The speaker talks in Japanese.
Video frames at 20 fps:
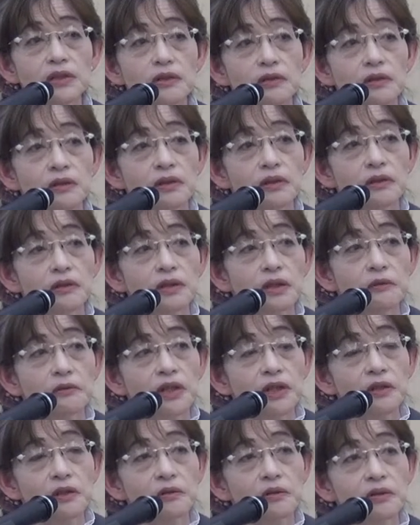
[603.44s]
その、こんな
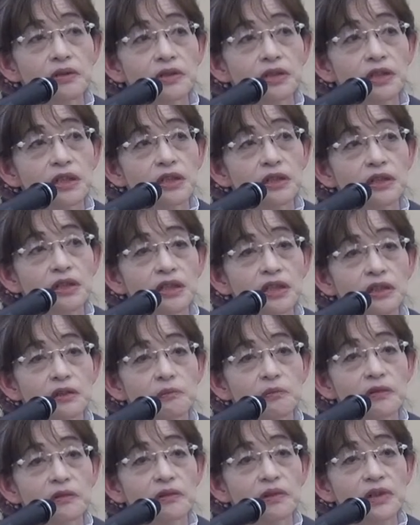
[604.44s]
悪いことして逃げて
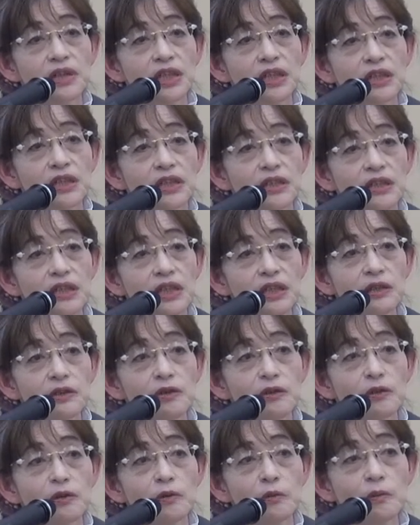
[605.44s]
も OK なんだ
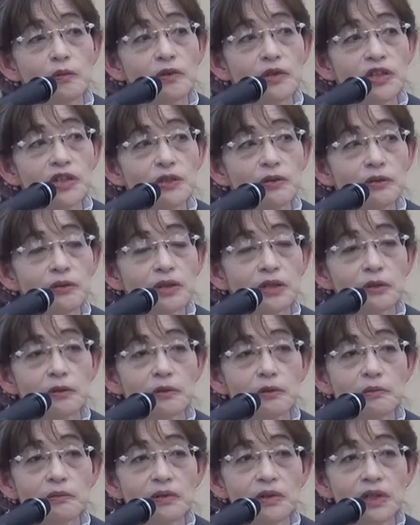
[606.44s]
と思いそうな子
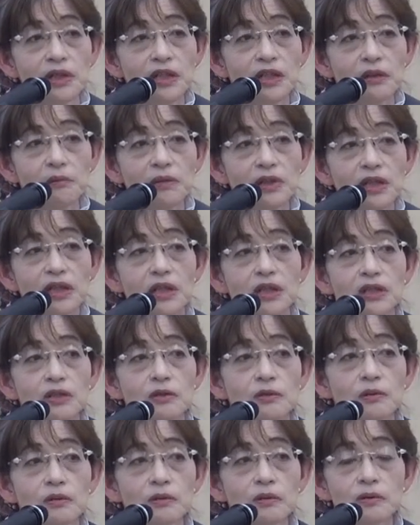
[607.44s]
供がいれば、
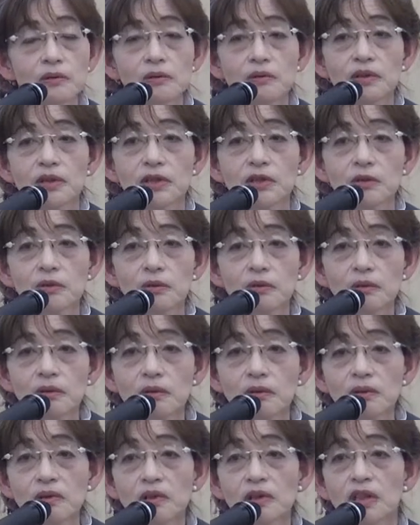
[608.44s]
そこのところで一言、
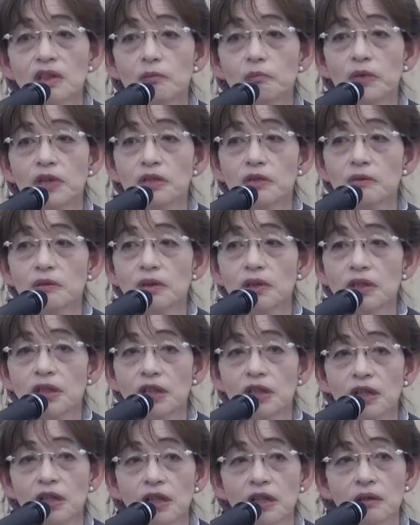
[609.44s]
まあ、添えて
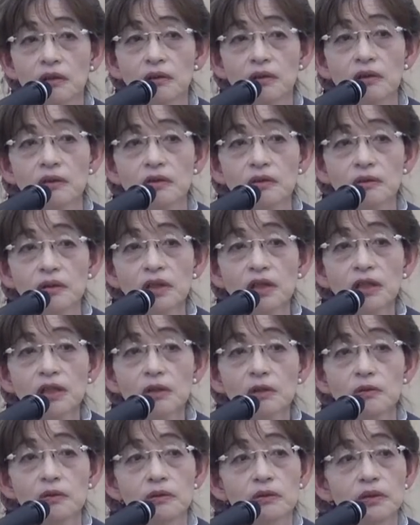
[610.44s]
あげる。それ
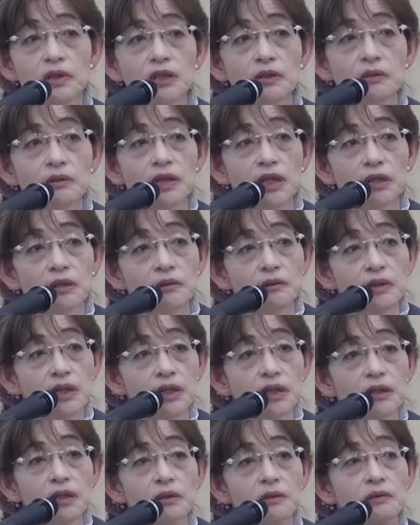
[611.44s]
が大人の役
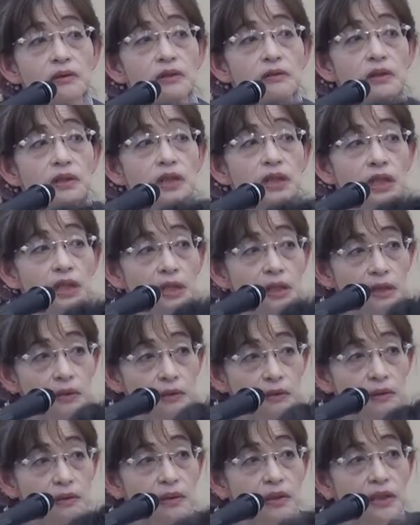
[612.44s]
割なのではないか
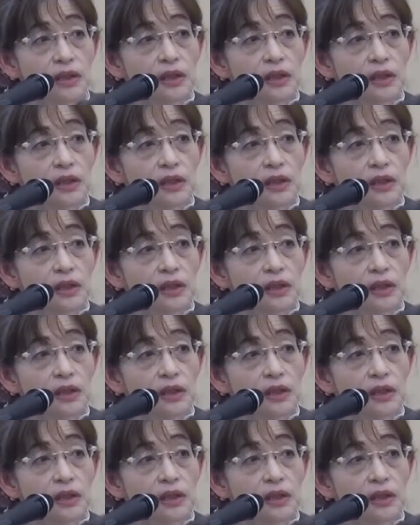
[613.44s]
と。